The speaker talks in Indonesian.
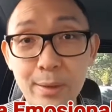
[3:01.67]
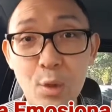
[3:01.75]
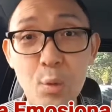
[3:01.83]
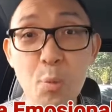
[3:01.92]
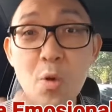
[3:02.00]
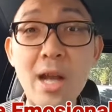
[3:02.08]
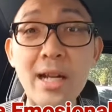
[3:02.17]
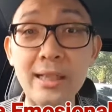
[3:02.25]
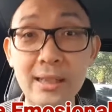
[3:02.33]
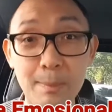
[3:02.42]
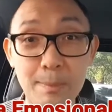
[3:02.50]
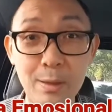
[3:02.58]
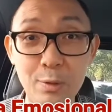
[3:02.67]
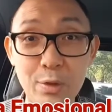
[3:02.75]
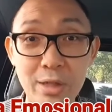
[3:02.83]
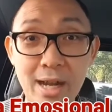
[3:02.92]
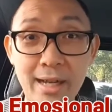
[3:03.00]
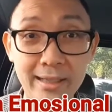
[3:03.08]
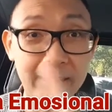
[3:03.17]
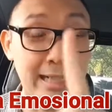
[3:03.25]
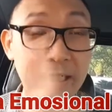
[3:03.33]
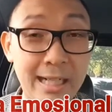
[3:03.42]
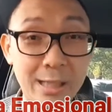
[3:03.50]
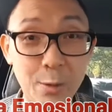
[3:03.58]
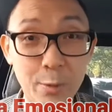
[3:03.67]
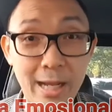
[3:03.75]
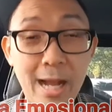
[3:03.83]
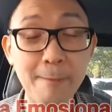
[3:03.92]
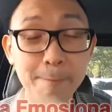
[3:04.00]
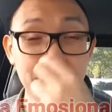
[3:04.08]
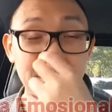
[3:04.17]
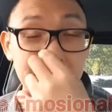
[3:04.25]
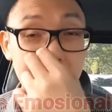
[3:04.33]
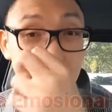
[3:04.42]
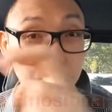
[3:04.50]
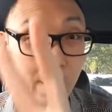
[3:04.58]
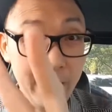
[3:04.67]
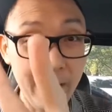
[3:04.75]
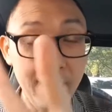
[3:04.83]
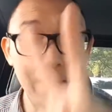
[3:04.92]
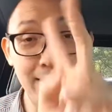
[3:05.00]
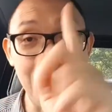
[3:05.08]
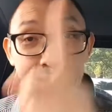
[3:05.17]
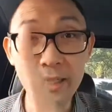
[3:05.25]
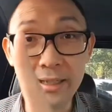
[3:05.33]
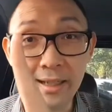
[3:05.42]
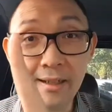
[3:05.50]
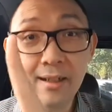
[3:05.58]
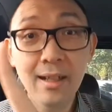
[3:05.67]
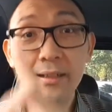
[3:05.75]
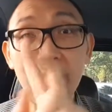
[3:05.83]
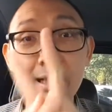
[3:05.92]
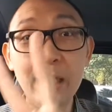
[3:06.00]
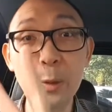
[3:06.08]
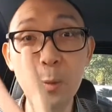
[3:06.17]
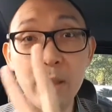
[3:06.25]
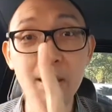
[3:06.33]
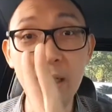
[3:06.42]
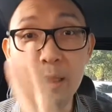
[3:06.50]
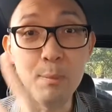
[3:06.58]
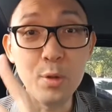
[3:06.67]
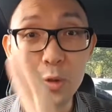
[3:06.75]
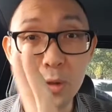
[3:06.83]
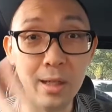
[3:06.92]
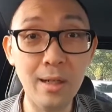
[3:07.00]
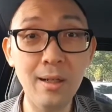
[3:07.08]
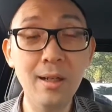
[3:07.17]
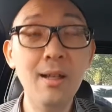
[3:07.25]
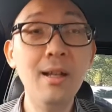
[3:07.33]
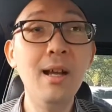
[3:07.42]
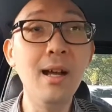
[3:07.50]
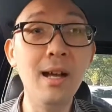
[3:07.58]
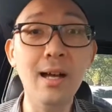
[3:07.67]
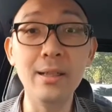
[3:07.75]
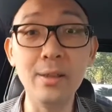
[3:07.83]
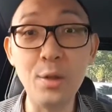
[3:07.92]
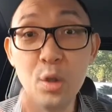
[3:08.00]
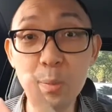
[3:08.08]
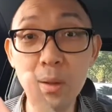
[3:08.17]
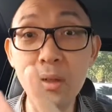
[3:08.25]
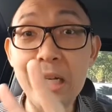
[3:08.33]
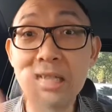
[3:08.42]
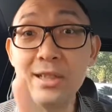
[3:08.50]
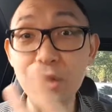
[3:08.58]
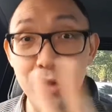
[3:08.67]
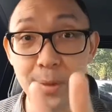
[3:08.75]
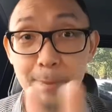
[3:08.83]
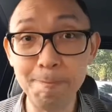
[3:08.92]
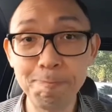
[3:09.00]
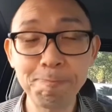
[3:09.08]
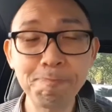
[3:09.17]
atau hubungan antar manusia. Kita teknikal dulu ya. Jadi ada dua ya, technical dan yang kedua adalah emotional uh, atau human relationship.